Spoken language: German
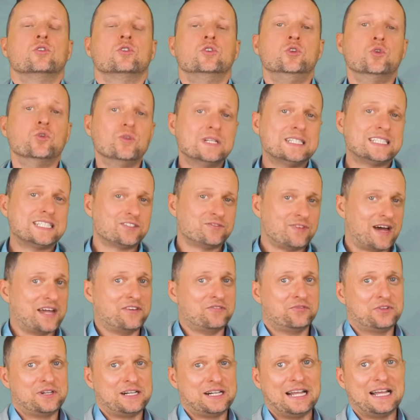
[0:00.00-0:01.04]
Null
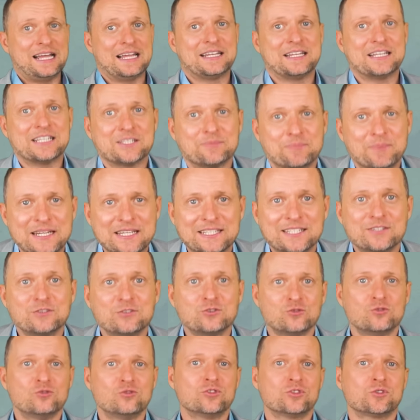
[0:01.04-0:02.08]
Zweifel, das
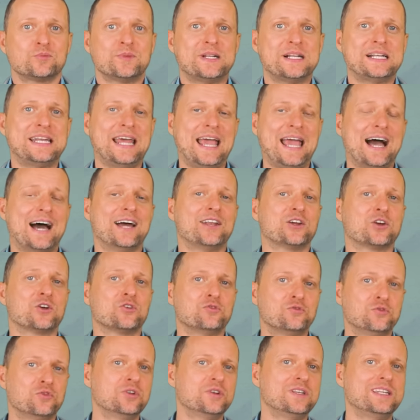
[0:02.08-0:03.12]
beste Süßungsmittel der Erde
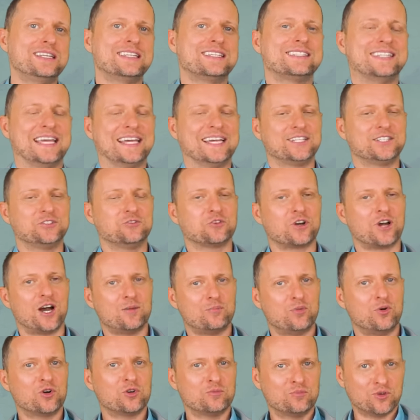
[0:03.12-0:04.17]
gefunden, senkt
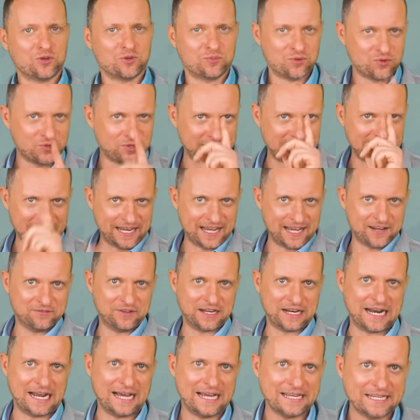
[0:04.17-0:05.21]
sogar, Punkt, Punkt, Punkt, klären
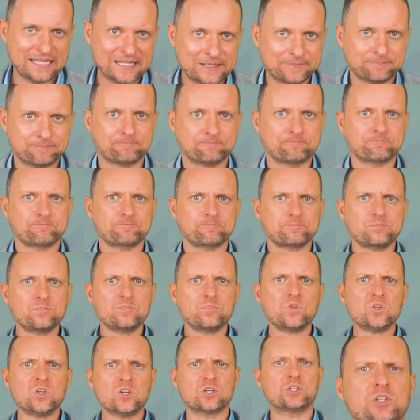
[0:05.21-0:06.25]
wir gleich.
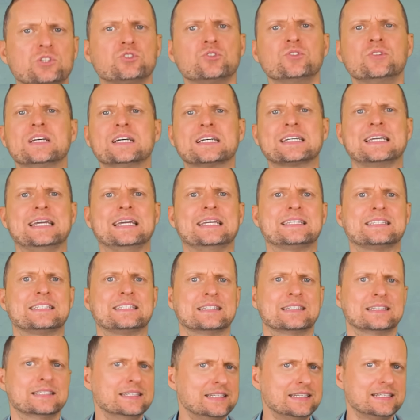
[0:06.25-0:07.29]
Gesünder
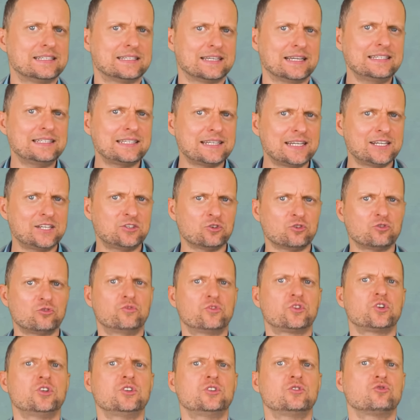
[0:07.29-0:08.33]
geht's nicht, das klingt doch
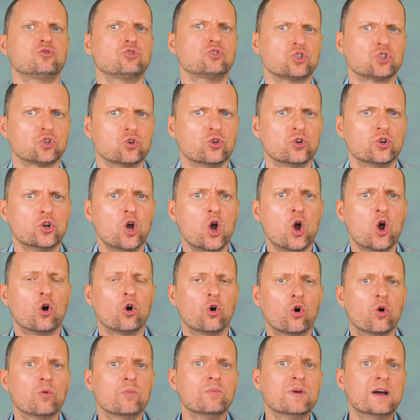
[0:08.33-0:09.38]
wirklich zu schön,
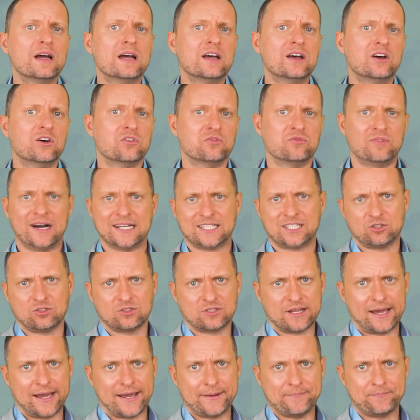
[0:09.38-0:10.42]
um wahr zu
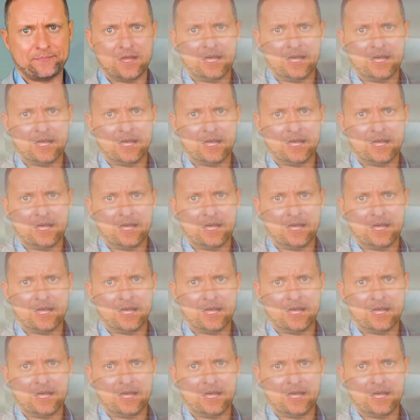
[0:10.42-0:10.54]
sein.